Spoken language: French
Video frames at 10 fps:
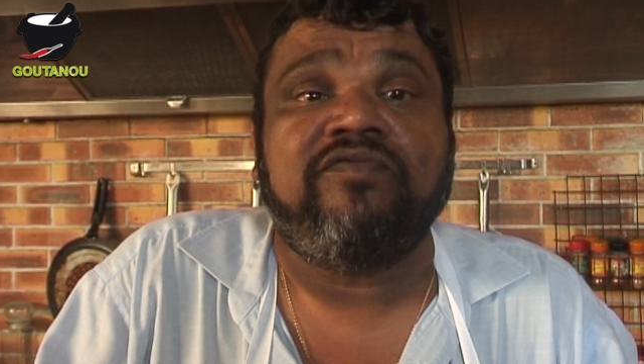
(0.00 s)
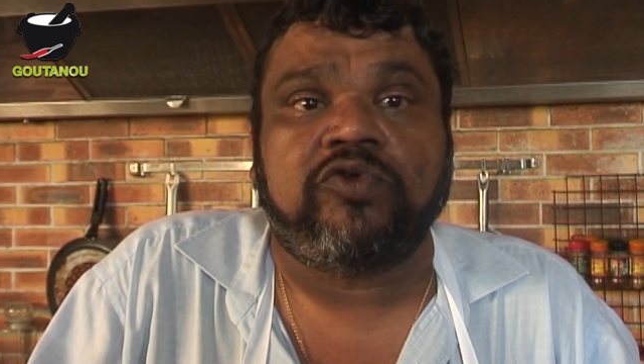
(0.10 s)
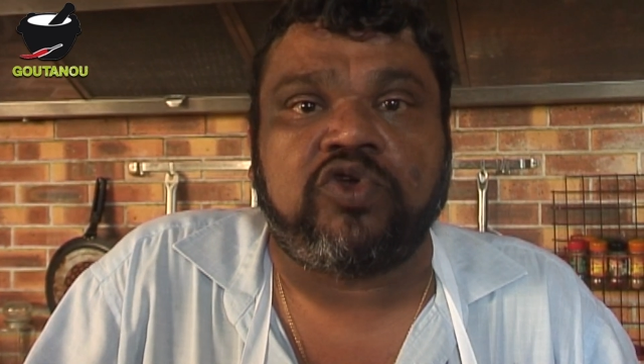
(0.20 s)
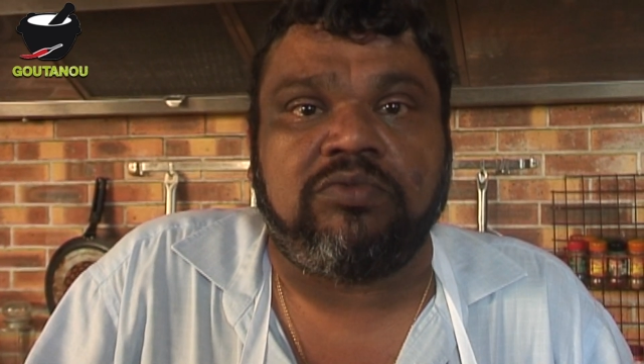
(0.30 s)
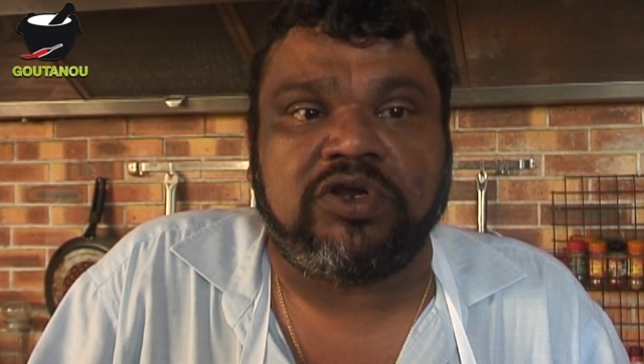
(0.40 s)

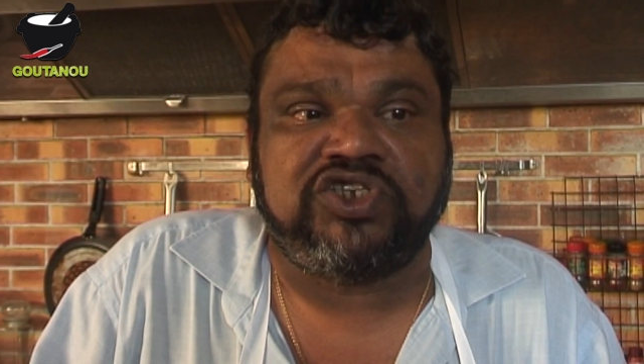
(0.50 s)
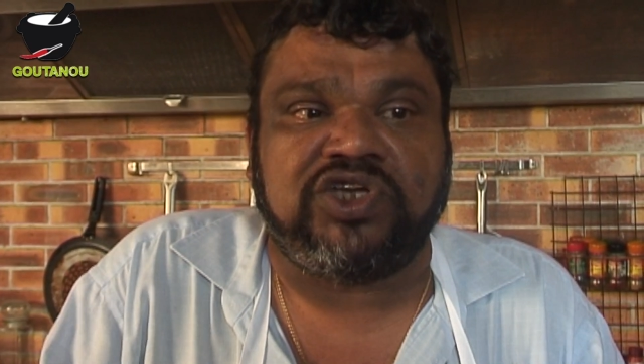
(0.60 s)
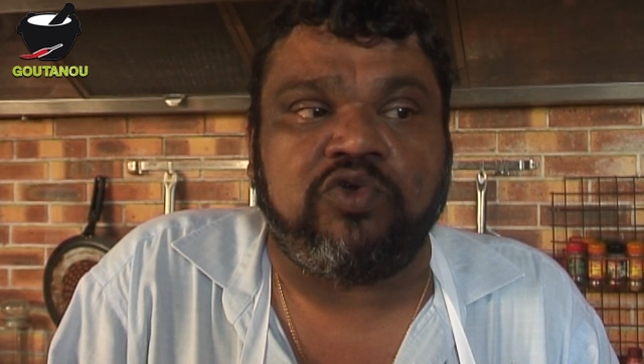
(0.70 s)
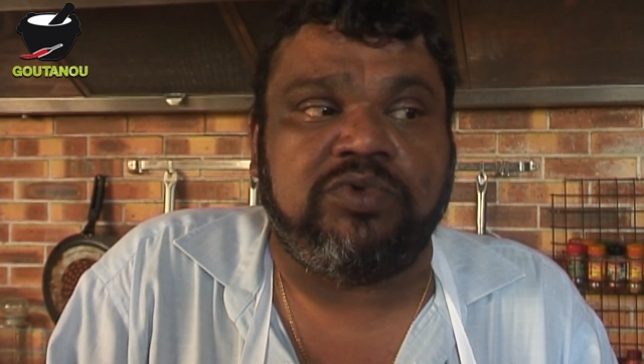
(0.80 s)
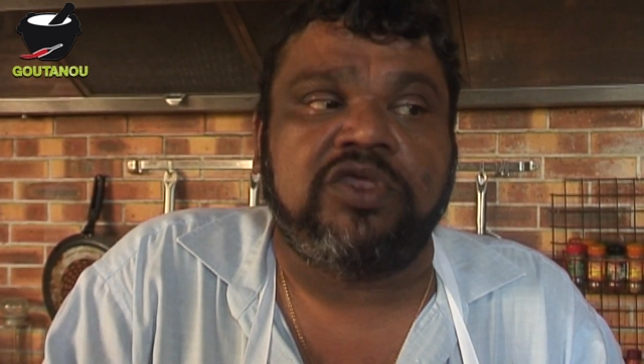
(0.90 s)
éventuellement
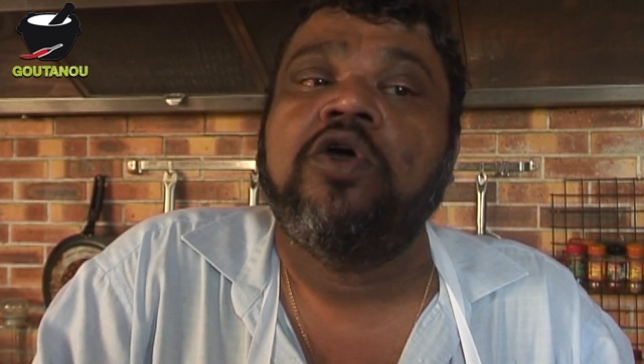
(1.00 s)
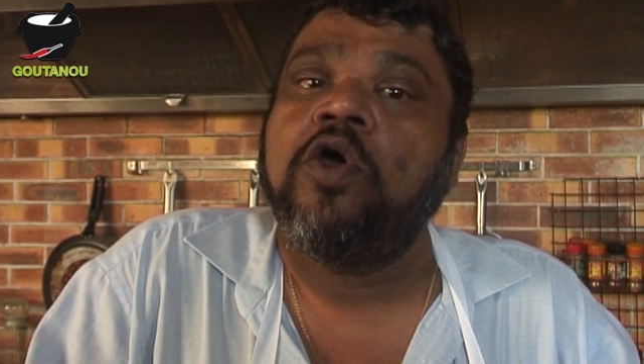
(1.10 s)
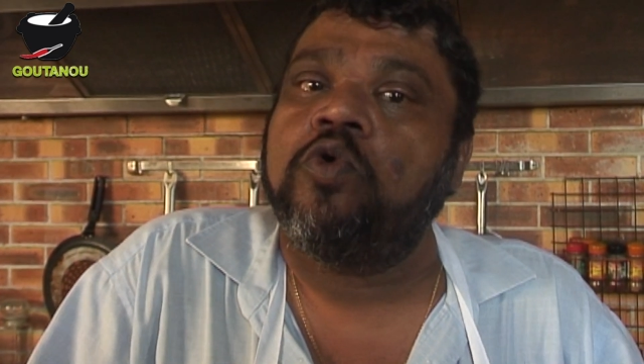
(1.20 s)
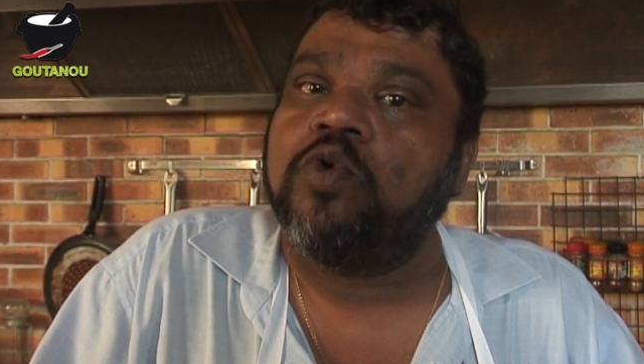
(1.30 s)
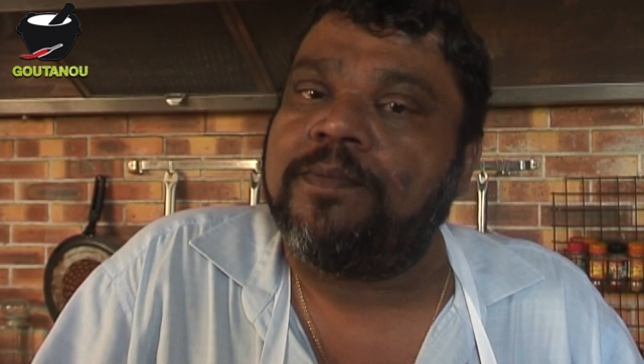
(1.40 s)
légère humide,
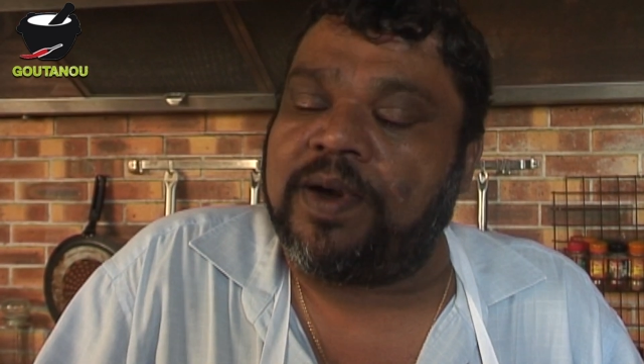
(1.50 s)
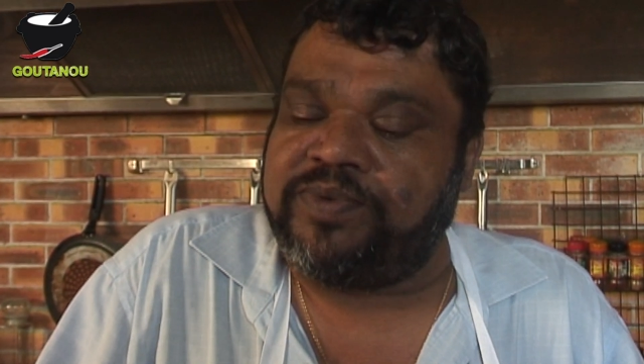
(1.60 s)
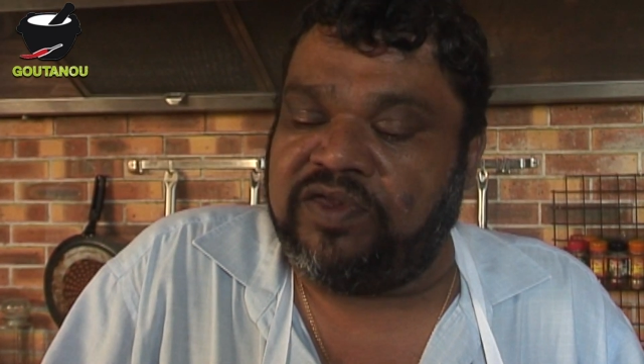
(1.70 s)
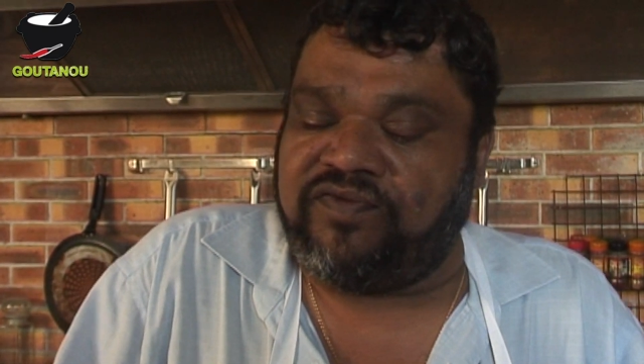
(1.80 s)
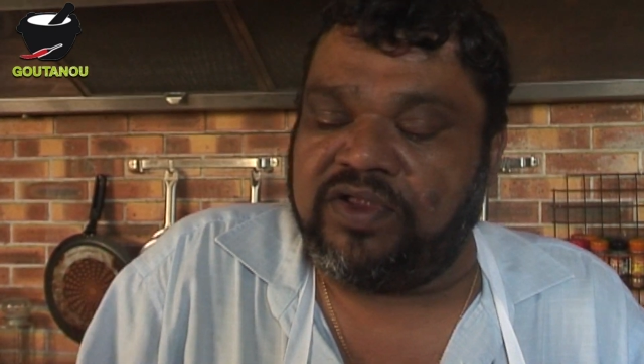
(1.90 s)
ou un
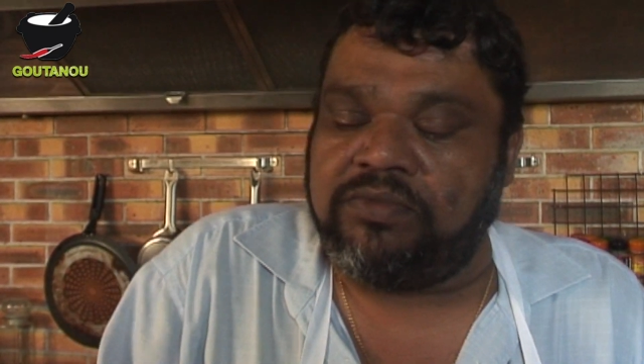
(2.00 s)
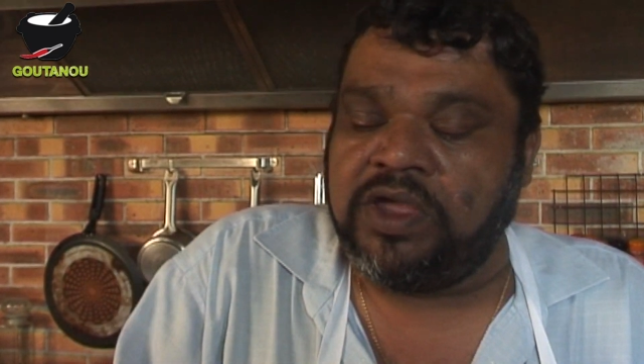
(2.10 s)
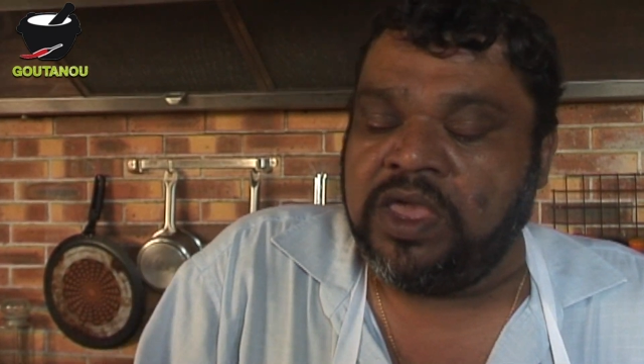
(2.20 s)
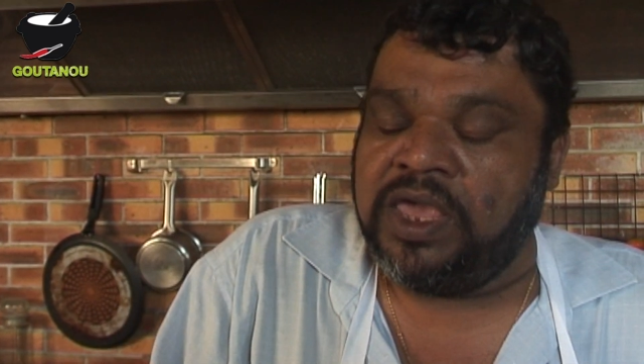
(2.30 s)
papier film,